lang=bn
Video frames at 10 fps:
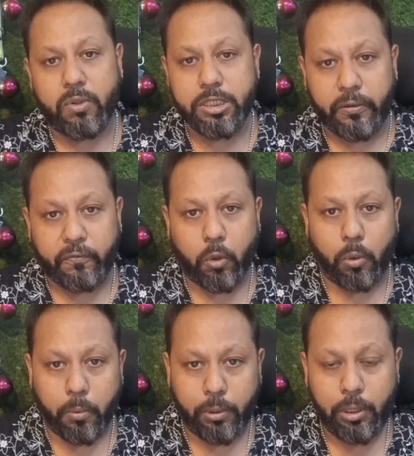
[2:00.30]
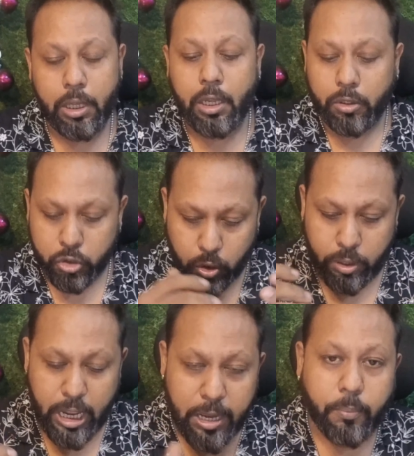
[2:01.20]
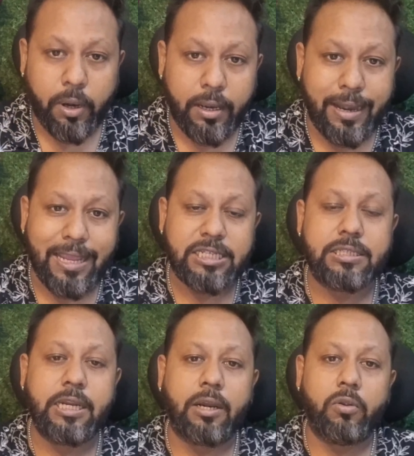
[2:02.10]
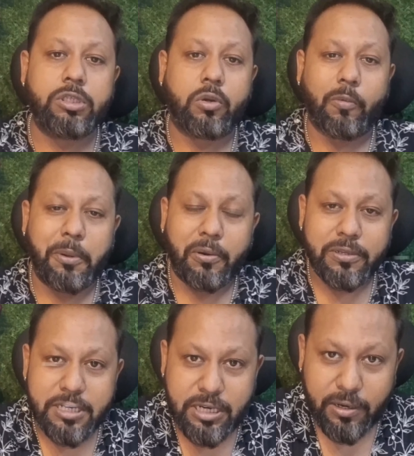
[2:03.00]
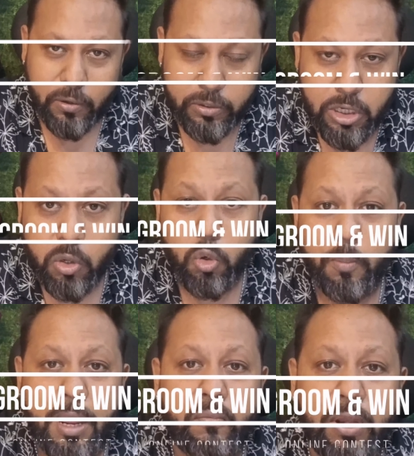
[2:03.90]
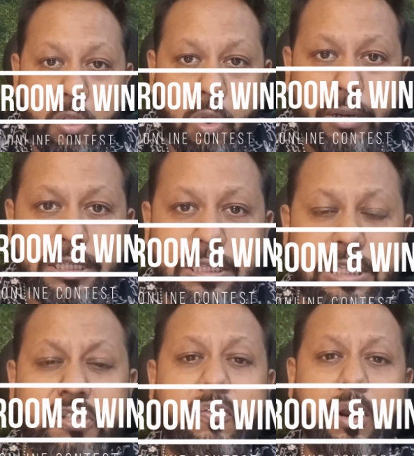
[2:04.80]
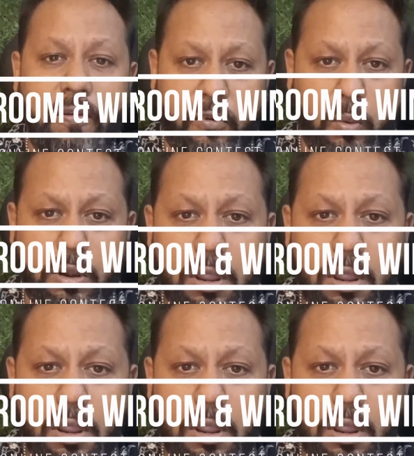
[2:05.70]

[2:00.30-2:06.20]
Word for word: ওয়াচ গিফট করব তো চলুন এরপরে নেক্সট যেটা রয়েছে টপিক রয়েছে সেটা হচ্ছে গ্রুম অ্যান্ড উইন কন্টেস্ট দিস ইজ ফর এভরি